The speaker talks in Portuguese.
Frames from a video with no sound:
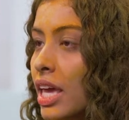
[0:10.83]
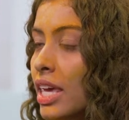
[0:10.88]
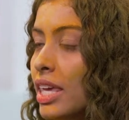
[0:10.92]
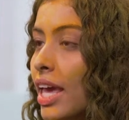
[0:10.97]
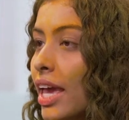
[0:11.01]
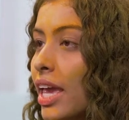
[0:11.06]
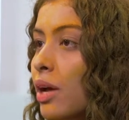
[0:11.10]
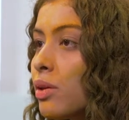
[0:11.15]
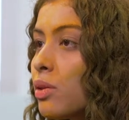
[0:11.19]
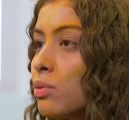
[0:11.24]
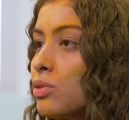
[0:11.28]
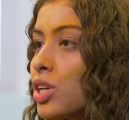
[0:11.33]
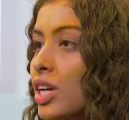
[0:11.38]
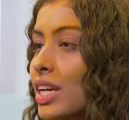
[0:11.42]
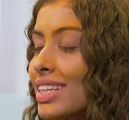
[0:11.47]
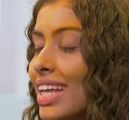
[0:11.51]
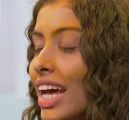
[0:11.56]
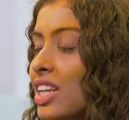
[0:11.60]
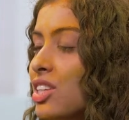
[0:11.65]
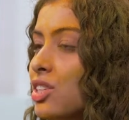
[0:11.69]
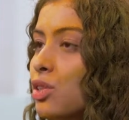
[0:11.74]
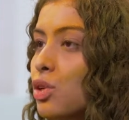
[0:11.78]
E aí eu não tinha que
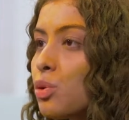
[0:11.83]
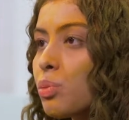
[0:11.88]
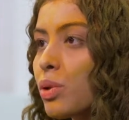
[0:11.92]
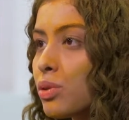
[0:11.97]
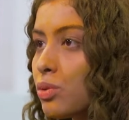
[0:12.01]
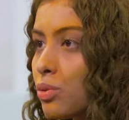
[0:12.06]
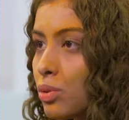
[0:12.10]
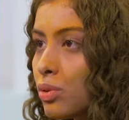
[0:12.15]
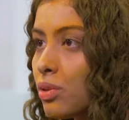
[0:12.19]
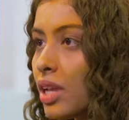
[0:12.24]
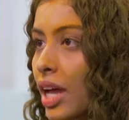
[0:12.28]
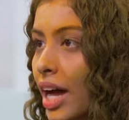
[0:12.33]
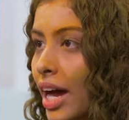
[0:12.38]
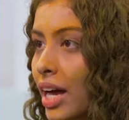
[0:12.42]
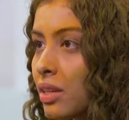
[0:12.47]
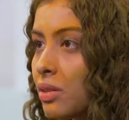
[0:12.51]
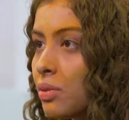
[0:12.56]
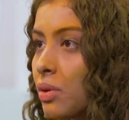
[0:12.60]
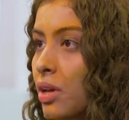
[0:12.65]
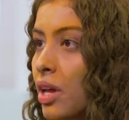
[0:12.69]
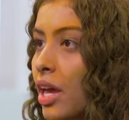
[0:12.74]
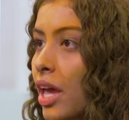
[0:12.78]
dar tiro para todo
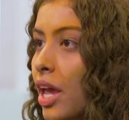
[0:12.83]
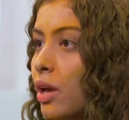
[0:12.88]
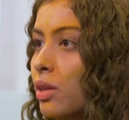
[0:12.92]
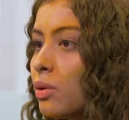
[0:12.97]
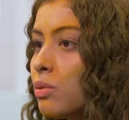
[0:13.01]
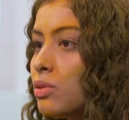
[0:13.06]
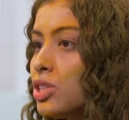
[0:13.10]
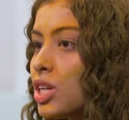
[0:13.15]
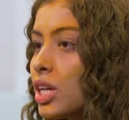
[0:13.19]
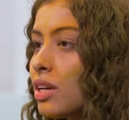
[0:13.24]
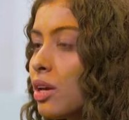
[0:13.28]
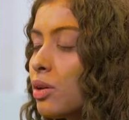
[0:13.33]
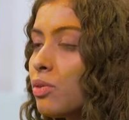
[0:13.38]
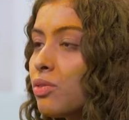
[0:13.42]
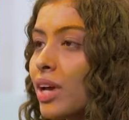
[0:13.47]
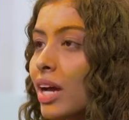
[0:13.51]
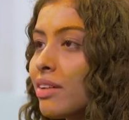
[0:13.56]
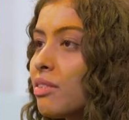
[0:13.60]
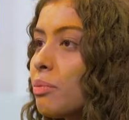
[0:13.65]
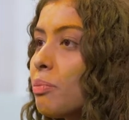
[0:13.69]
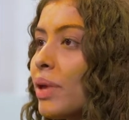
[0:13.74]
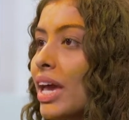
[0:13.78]
lado, eu não, tinha que, eu não
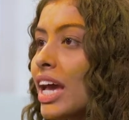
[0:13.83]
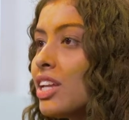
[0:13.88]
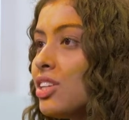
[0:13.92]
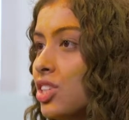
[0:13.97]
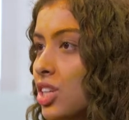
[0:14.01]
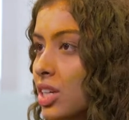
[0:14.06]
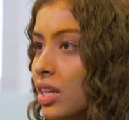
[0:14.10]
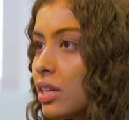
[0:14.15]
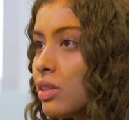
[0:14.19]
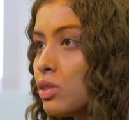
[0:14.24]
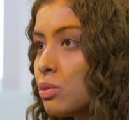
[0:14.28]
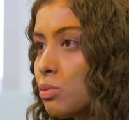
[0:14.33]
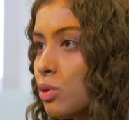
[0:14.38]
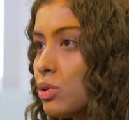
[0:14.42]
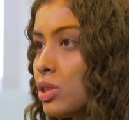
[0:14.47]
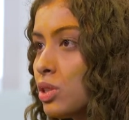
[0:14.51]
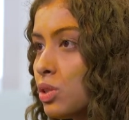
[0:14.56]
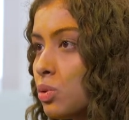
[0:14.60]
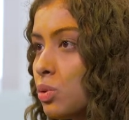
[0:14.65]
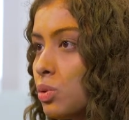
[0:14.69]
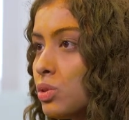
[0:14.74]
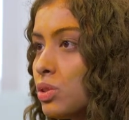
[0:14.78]
ficava perdida nos meus
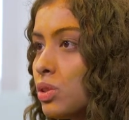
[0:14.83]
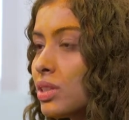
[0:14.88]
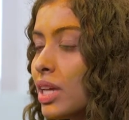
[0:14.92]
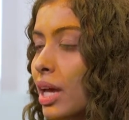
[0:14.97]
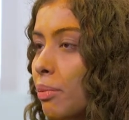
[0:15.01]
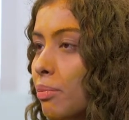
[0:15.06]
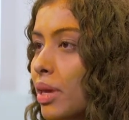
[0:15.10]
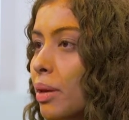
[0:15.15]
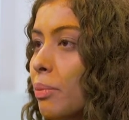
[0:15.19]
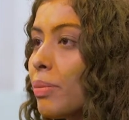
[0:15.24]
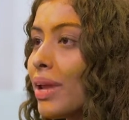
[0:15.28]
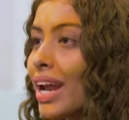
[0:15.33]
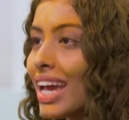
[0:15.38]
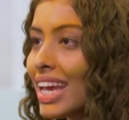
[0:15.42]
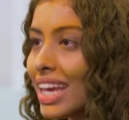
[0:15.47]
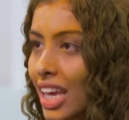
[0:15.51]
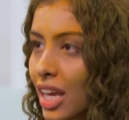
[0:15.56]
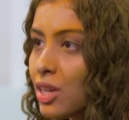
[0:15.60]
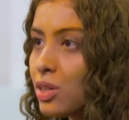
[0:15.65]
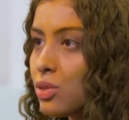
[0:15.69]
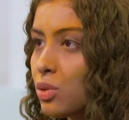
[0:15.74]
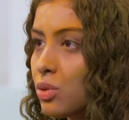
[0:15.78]
estudos, eu sabia para
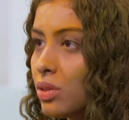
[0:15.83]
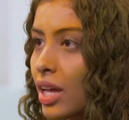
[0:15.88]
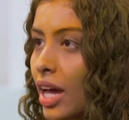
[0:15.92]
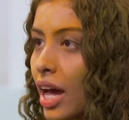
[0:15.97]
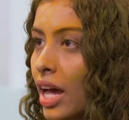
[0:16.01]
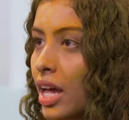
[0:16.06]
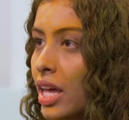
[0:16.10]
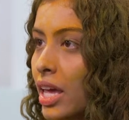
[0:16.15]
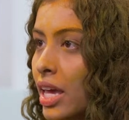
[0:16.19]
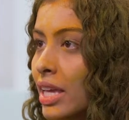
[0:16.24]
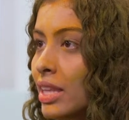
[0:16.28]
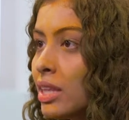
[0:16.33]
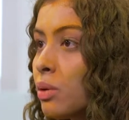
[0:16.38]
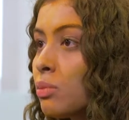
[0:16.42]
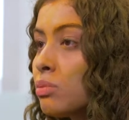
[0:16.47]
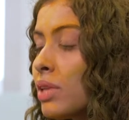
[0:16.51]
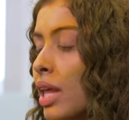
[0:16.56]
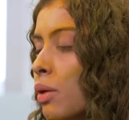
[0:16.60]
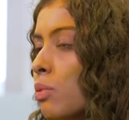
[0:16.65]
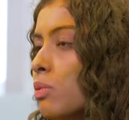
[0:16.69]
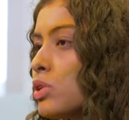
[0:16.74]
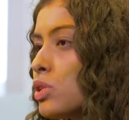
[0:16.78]
que estudar. Então,
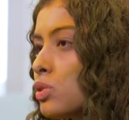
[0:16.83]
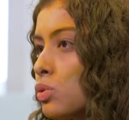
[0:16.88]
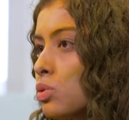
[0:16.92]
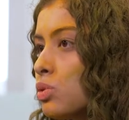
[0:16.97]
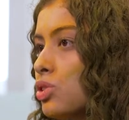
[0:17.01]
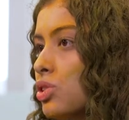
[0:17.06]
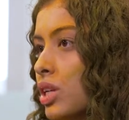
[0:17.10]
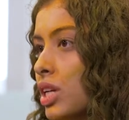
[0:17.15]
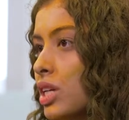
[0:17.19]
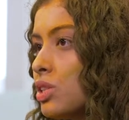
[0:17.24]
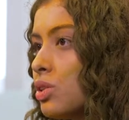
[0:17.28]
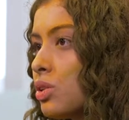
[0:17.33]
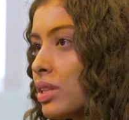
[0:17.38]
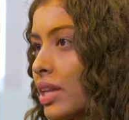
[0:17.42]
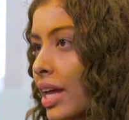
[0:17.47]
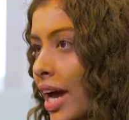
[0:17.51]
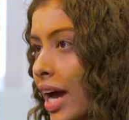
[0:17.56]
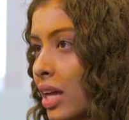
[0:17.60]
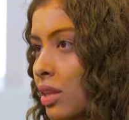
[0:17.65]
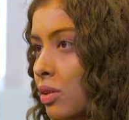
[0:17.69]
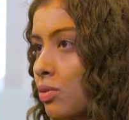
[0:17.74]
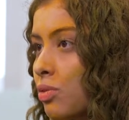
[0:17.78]
ter um estudo
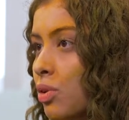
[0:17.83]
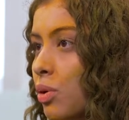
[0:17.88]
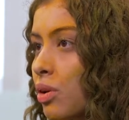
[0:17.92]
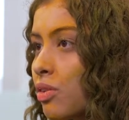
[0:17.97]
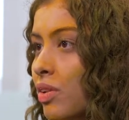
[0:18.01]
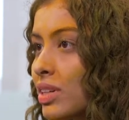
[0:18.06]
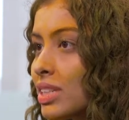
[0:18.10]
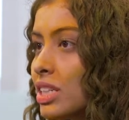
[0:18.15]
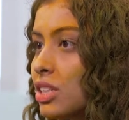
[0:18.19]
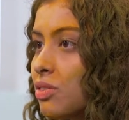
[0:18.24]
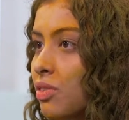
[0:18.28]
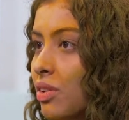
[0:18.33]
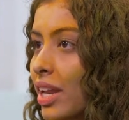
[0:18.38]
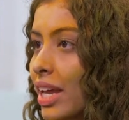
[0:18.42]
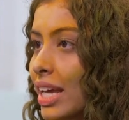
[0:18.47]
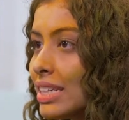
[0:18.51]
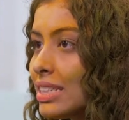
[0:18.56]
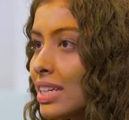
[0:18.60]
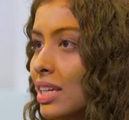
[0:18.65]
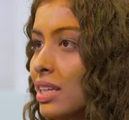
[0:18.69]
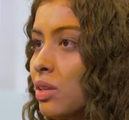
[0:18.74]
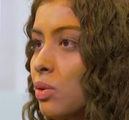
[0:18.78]
direcionado foi o que fez a
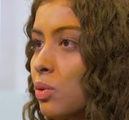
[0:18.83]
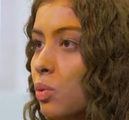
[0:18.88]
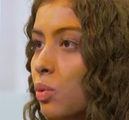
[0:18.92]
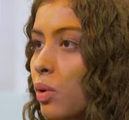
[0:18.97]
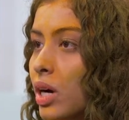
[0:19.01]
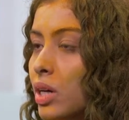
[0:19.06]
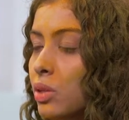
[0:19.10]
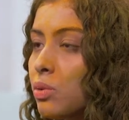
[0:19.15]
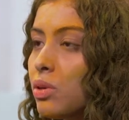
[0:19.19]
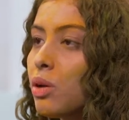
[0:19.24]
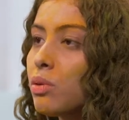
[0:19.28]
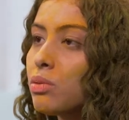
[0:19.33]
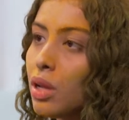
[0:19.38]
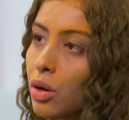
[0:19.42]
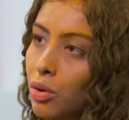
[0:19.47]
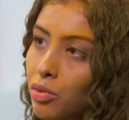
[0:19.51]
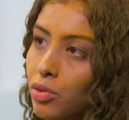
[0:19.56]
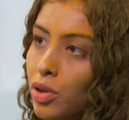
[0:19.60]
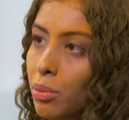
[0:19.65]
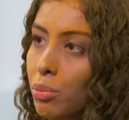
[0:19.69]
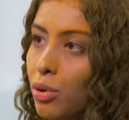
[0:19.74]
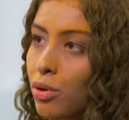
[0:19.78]
diferença entre o ano que eu não
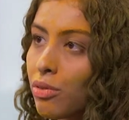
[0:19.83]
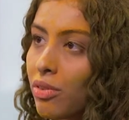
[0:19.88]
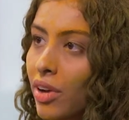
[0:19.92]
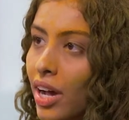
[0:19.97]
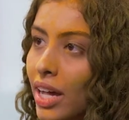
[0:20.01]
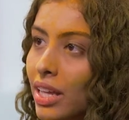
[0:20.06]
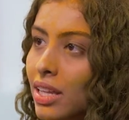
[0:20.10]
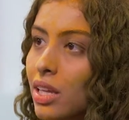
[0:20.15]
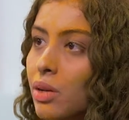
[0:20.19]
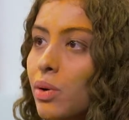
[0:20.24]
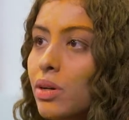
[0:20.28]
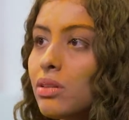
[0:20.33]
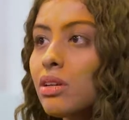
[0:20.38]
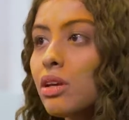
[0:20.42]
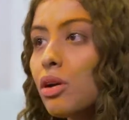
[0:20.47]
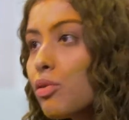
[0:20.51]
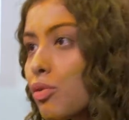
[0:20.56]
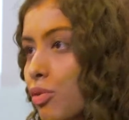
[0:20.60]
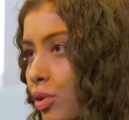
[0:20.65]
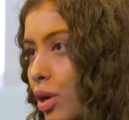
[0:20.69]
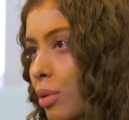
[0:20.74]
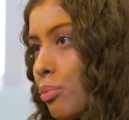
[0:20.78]
fui aprovada e o ano que
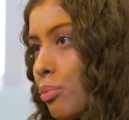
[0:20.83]
eu fui